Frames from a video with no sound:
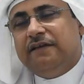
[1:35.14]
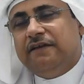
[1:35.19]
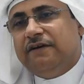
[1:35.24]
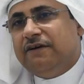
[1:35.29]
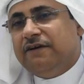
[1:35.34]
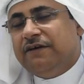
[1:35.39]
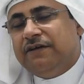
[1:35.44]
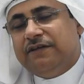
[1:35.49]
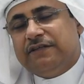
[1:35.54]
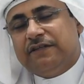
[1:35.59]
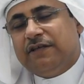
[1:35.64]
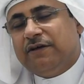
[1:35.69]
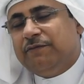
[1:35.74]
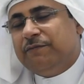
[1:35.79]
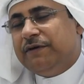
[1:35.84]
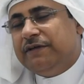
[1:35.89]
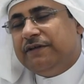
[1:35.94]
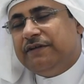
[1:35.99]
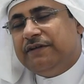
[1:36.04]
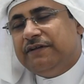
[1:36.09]
لا اي
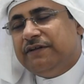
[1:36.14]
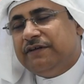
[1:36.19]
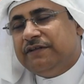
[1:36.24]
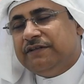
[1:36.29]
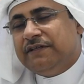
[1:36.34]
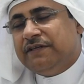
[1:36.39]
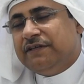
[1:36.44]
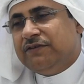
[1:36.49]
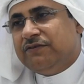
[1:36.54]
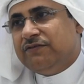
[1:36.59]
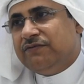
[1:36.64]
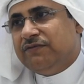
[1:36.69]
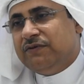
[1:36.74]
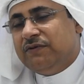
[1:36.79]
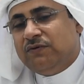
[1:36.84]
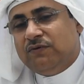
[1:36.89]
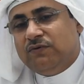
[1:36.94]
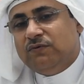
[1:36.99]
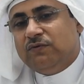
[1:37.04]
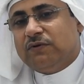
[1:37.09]
طبعا انا اعتز في
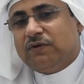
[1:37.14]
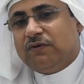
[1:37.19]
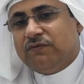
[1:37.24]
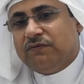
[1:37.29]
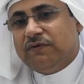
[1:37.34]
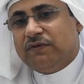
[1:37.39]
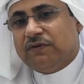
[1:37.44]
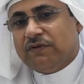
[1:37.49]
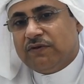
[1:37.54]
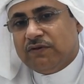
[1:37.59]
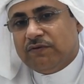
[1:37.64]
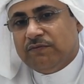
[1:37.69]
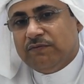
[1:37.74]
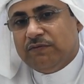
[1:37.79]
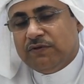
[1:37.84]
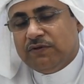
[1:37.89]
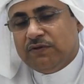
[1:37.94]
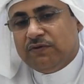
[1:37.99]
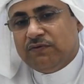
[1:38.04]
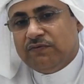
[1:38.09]
الحوره وفي
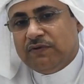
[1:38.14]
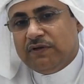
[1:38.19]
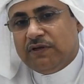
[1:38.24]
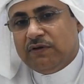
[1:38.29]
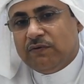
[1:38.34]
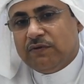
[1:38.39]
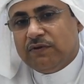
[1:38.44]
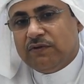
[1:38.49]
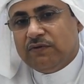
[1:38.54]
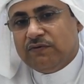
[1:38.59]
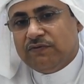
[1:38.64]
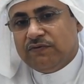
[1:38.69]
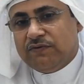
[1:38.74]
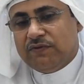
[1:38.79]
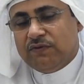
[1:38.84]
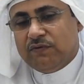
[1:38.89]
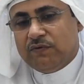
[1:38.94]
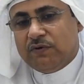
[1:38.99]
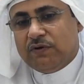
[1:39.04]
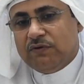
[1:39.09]
القضيبيه وفي العوضيه وفي
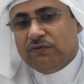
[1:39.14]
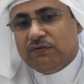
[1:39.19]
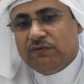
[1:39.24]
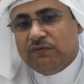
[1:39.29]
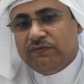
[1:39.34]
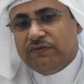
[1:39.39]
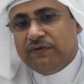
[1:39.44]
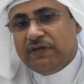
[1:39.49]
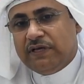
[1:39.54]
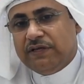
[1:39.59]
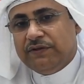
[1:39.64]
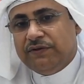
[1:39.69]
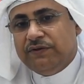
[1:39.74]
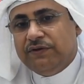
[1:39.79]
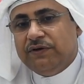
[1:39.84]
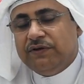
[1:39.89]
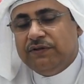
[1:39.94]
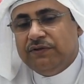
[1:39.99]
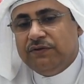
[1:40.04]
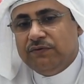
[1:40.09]
الواد وفي
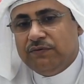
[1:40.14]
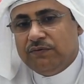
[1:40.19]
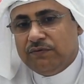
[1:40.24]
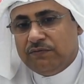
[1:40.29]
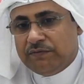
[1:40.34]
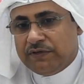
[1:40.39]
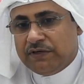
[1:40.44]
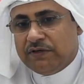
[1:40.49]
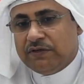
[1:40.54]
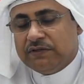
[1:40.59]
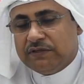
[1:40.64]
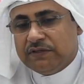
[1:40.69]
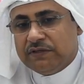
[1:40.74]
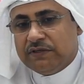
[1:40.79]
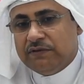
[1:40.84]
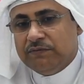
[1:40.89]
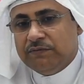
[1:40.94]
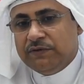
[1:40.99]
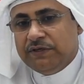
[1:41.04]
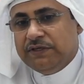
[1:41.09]
الحداد ومناطق
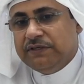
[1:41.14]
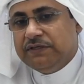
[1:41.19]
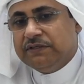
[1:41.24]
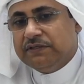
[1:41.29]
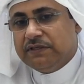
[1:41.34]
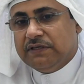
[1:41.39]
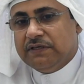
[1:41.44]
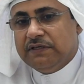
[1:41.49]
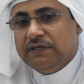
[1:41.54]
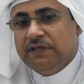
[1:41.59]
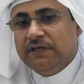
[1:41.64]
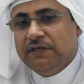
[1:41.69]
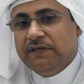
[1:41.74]
المحيطه